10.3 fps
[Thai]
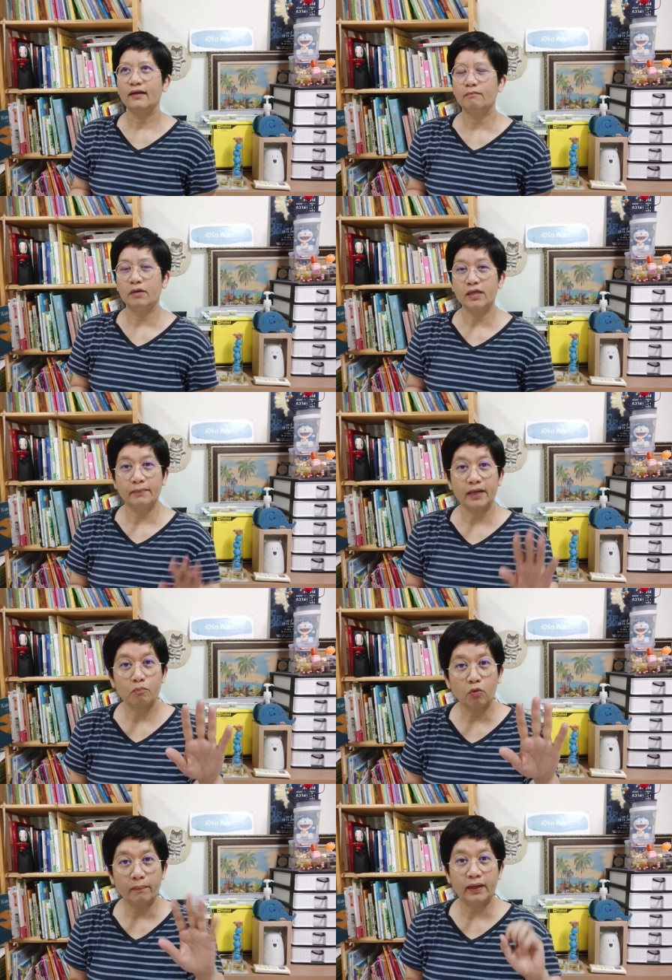เบอร์ยังไม่ได้
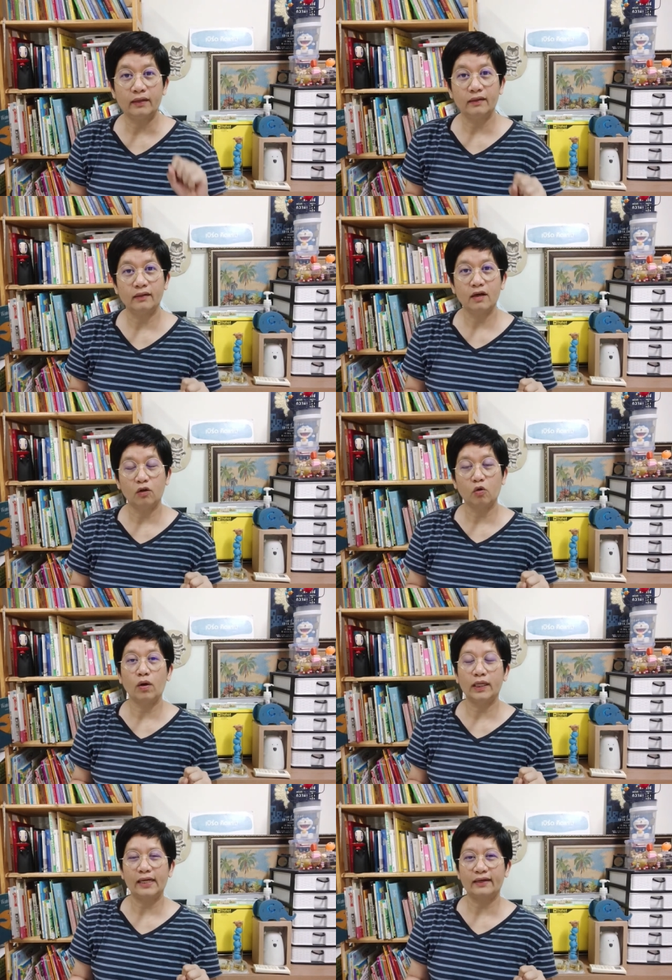ป่วยเป็นโรค
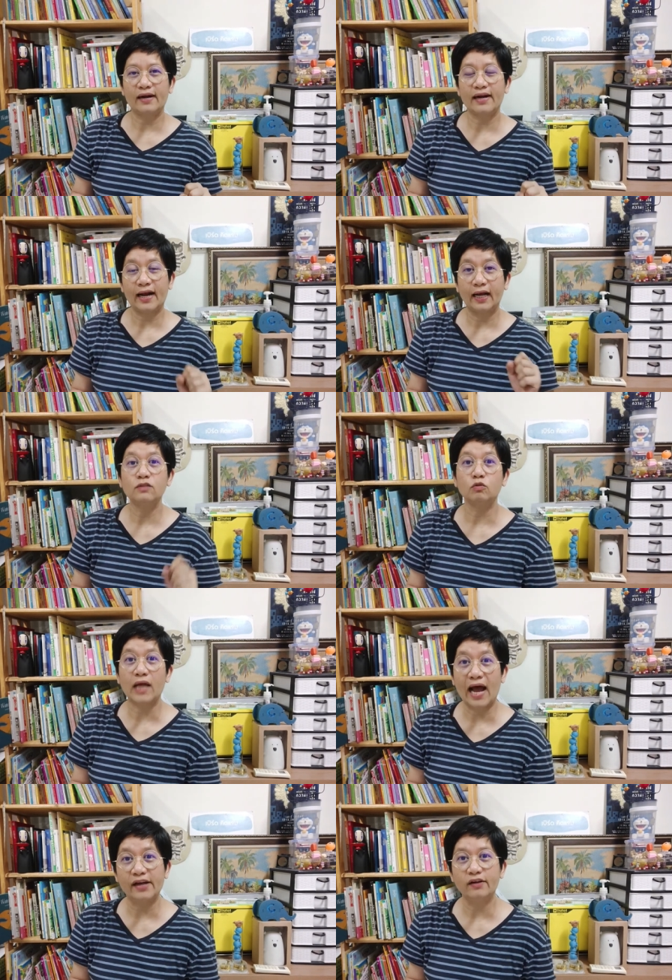อะไรร้ายแรงขั้นสุด
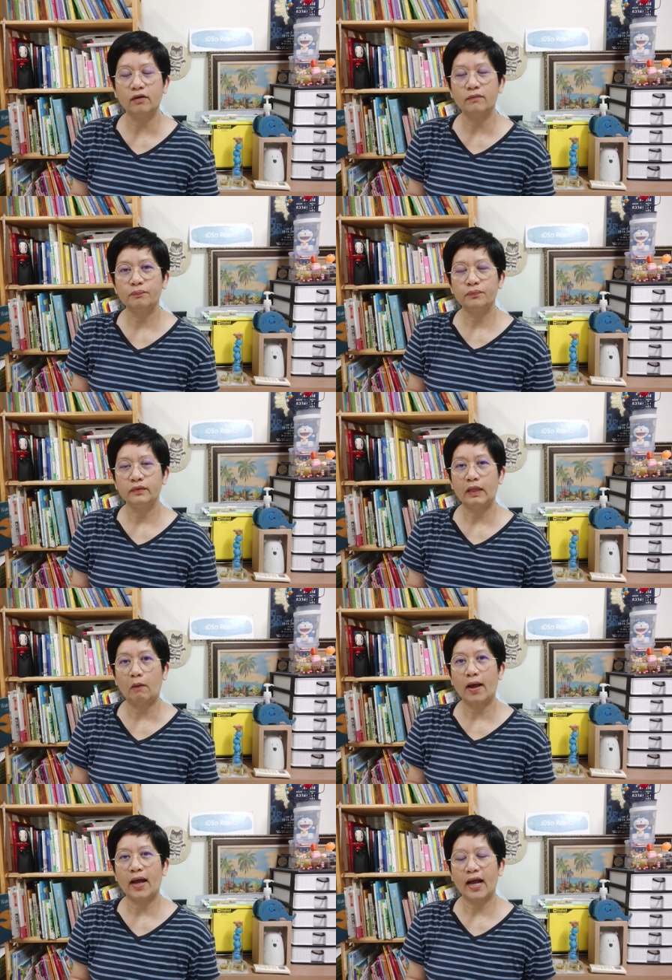ท้ายเนาะ แต่
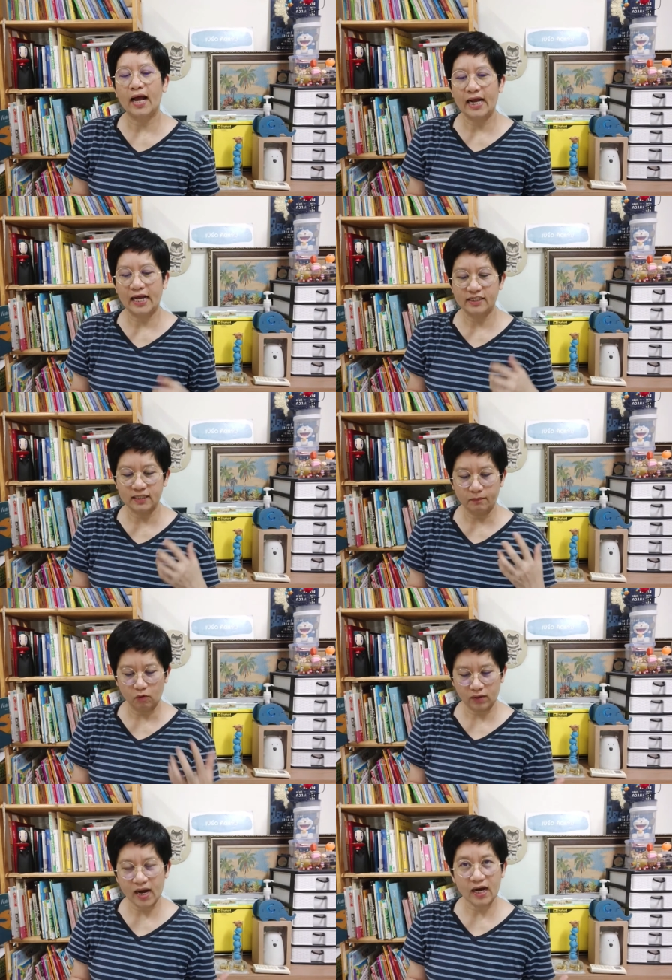ว่าอาการเสื่อมขอ
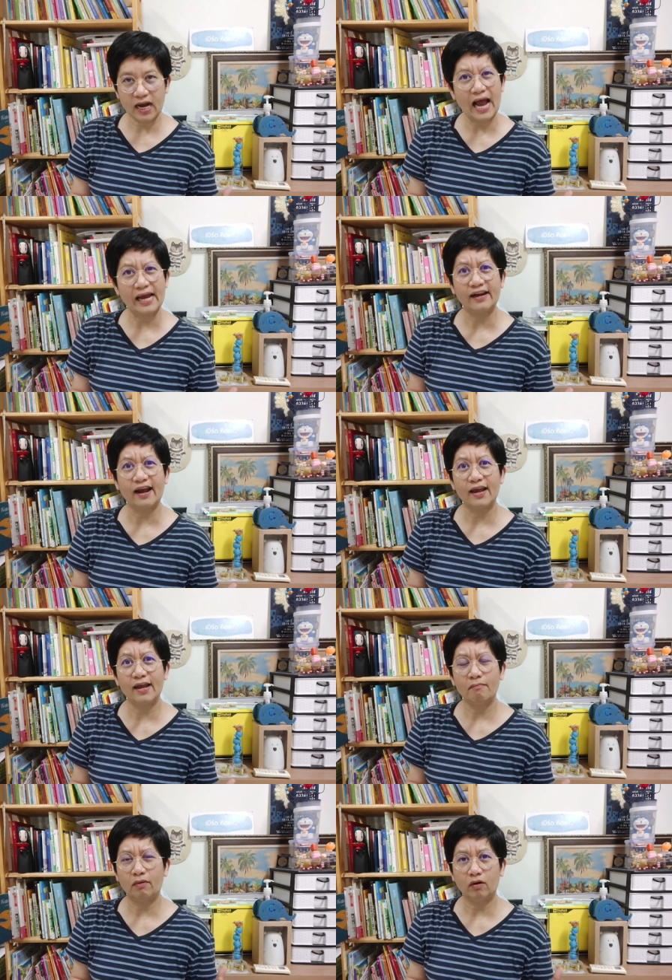งร่างกายเนี่ย
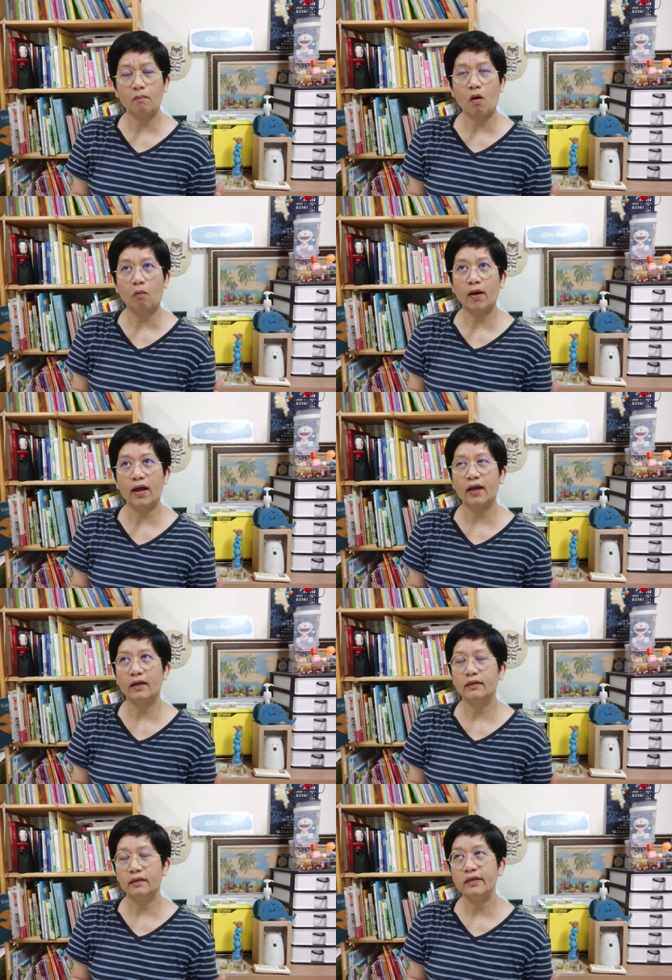มันก็บอกว่า
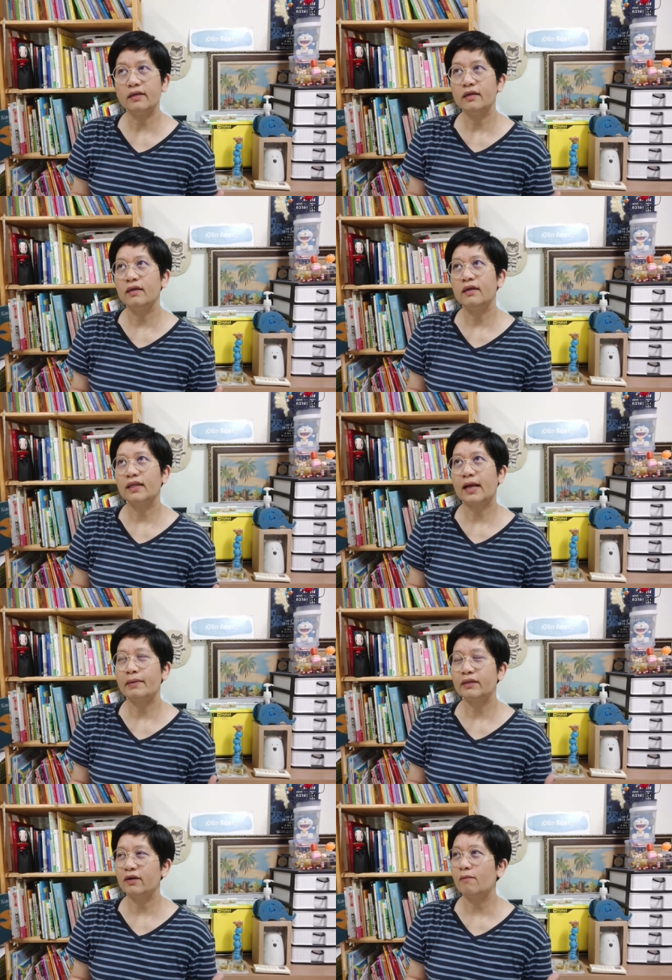เฮ้ย ถ้า
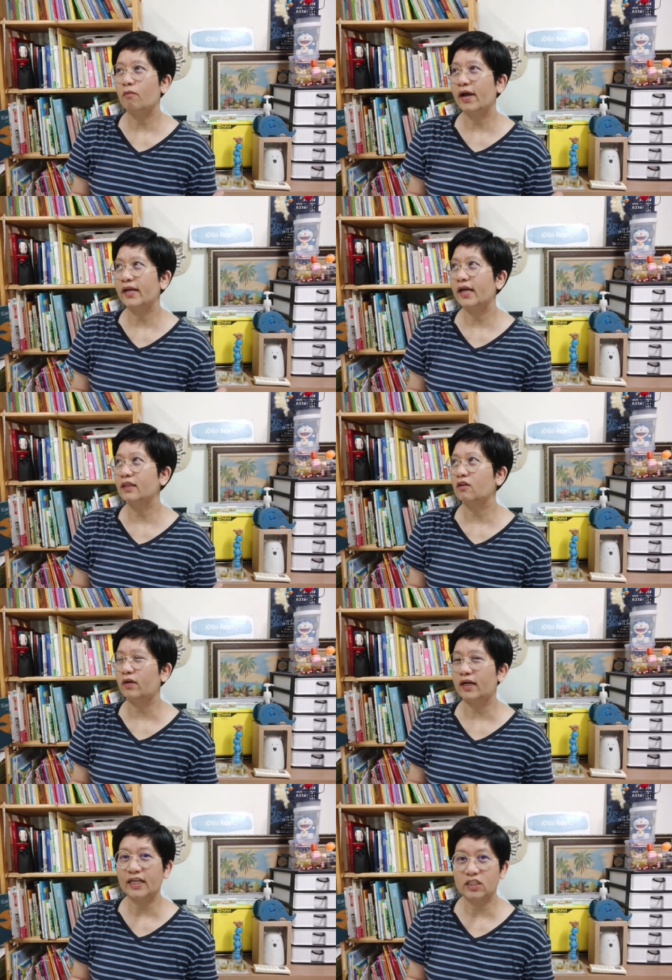ไม่เตรียมไว้เนี่ย ตอน
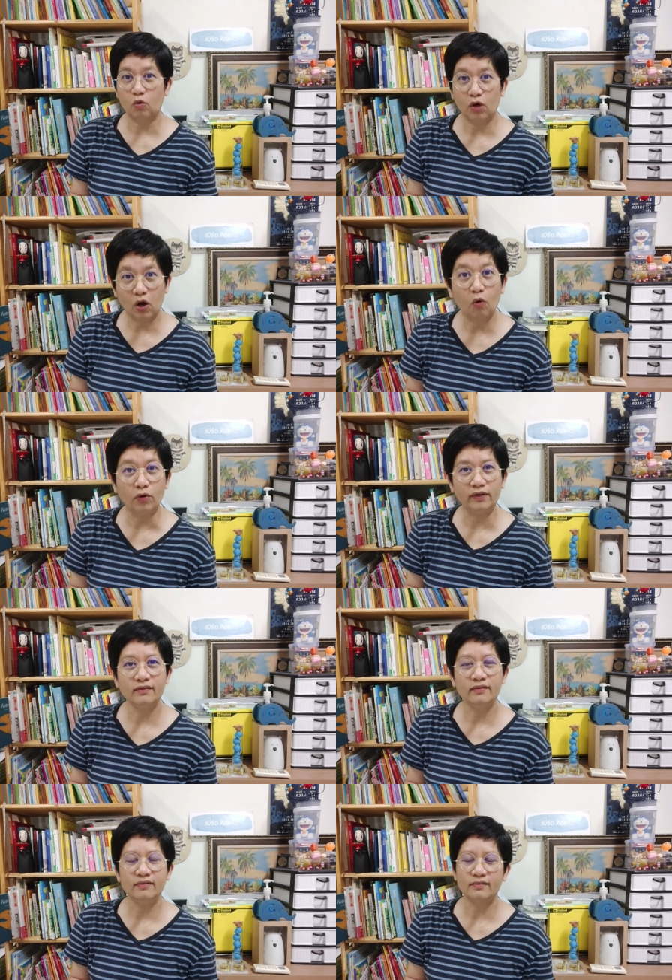นั้นอาจจะกลหน
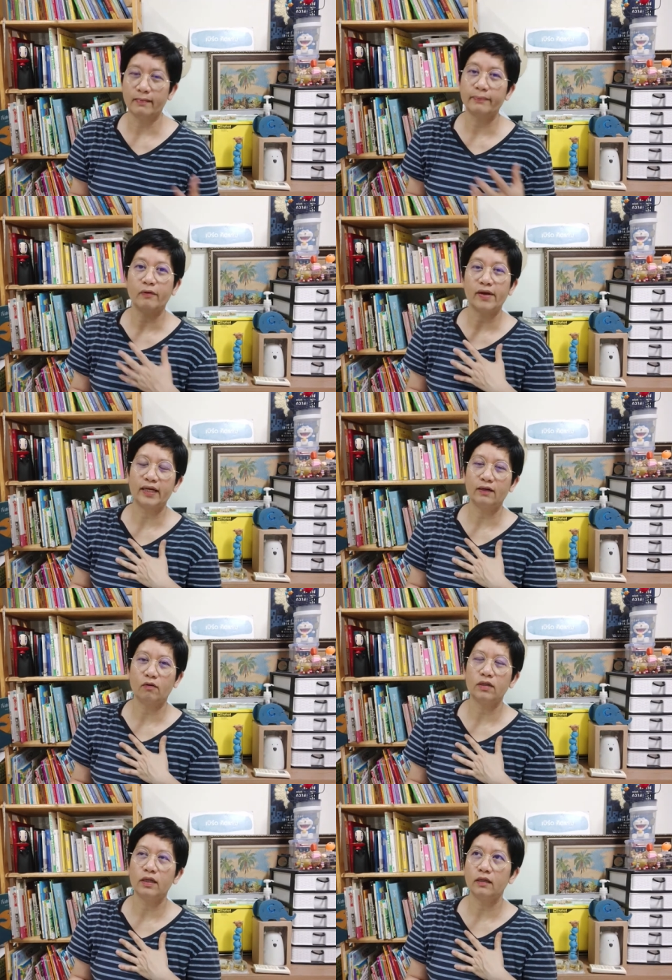สำหรับเราเองเรา
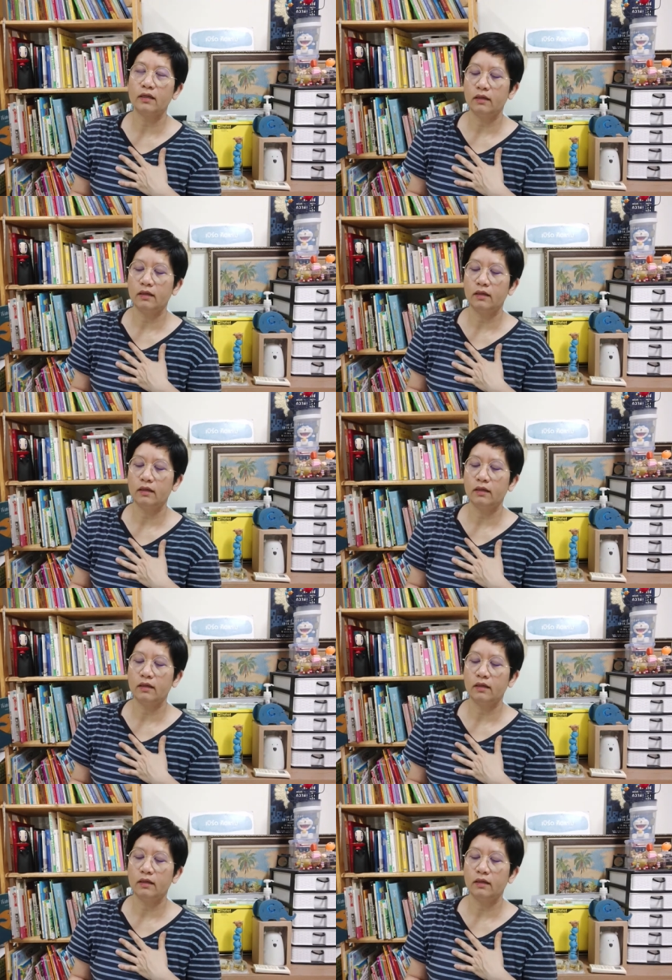ก็เลย